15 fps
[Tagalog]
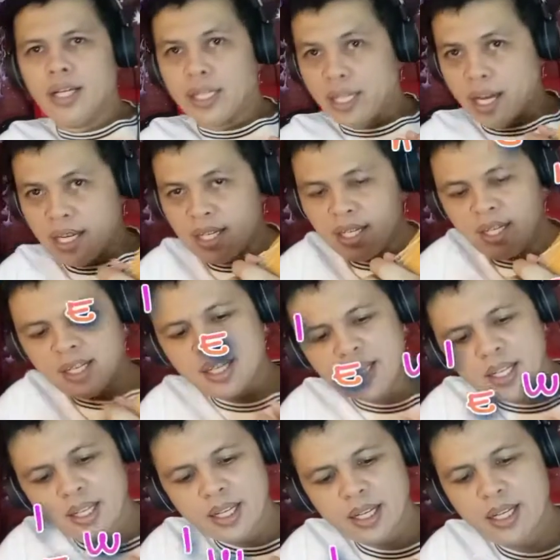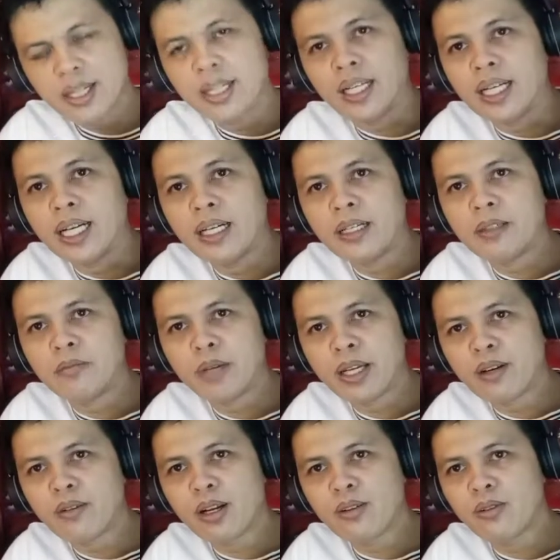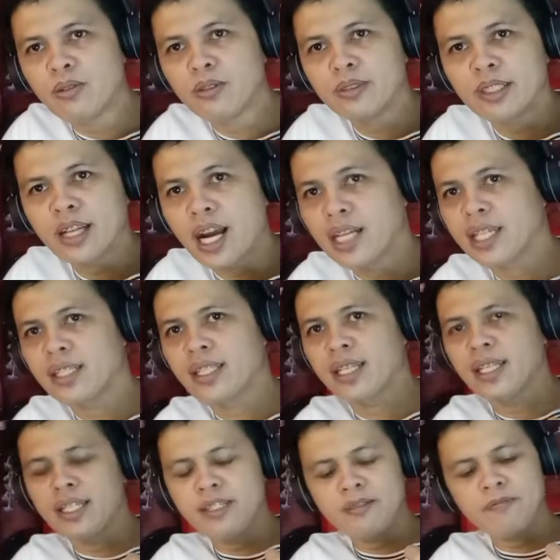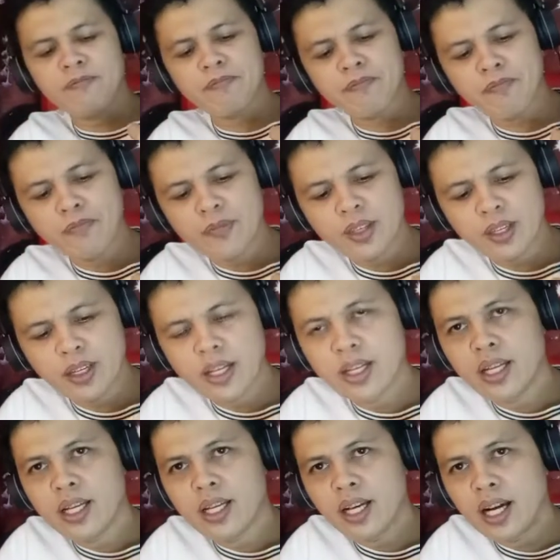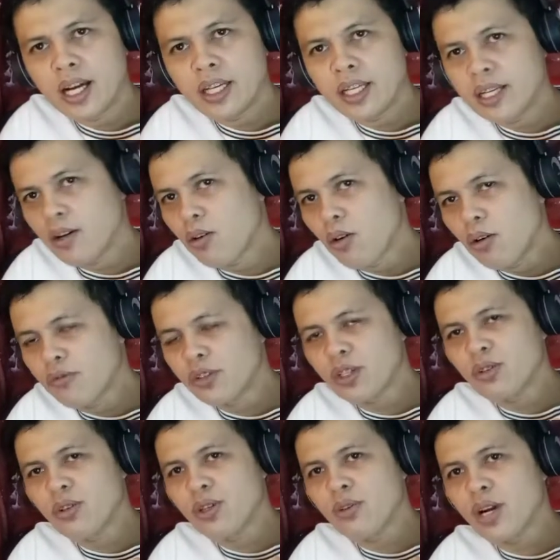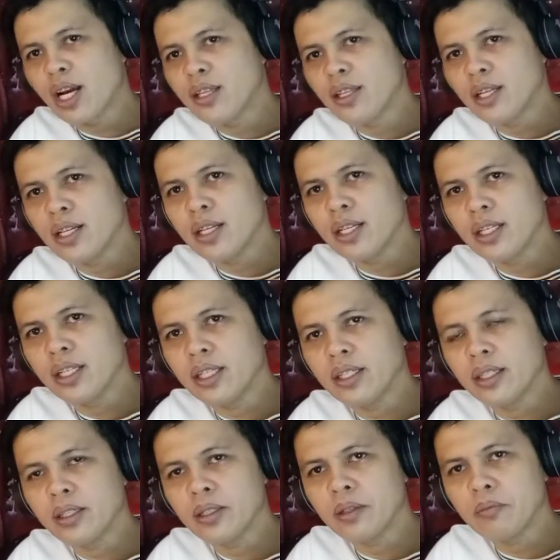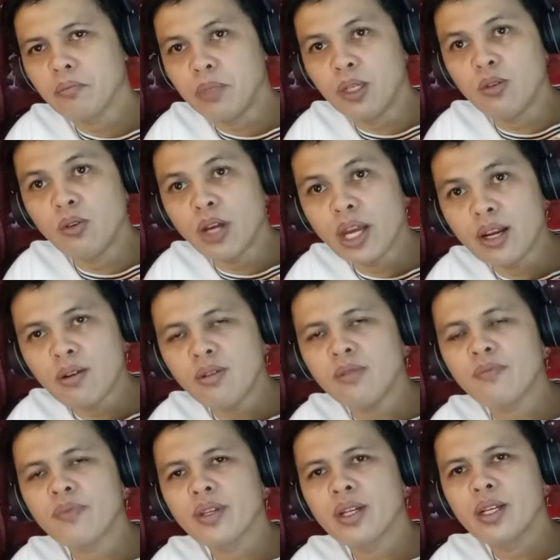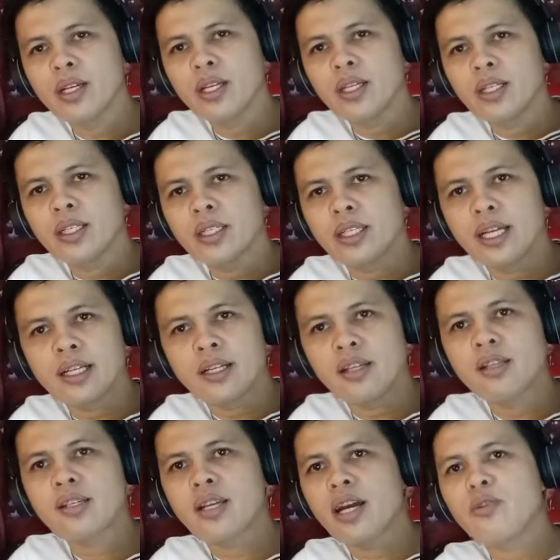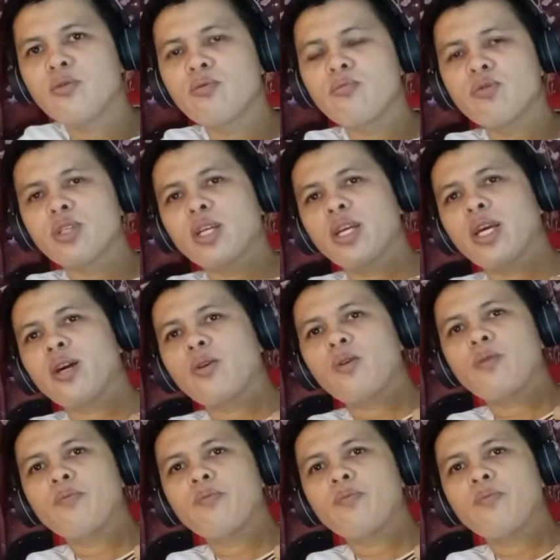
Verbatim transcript: Hi guys, uh, mayroon akong kakantahin. Uh, ah, Iko-cover ko yung kanta ni Bill Ojero na Kristiyanong musikero.